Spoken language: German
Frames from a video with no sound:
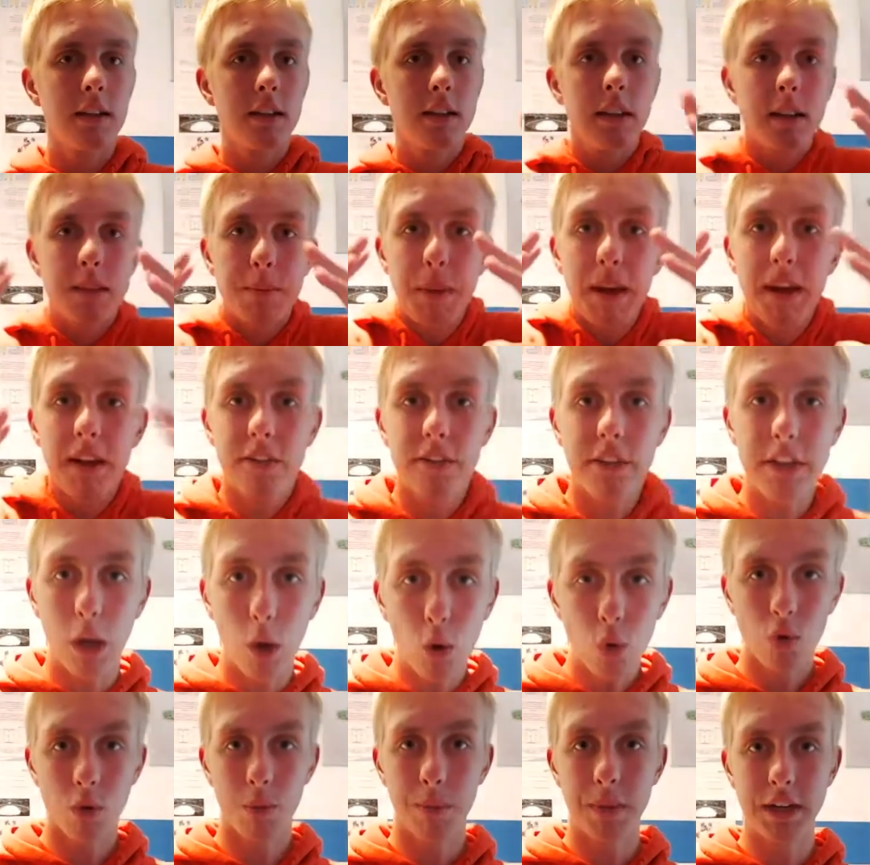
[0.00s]
Ich meine, das sind
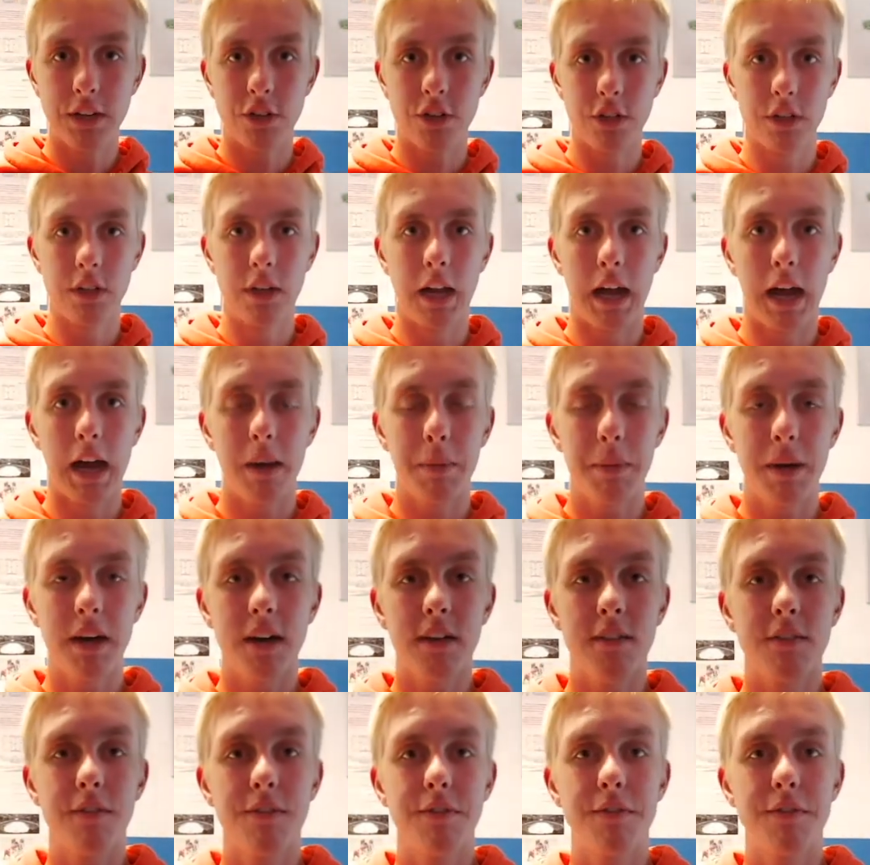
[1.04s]
auch nur Menschen, aber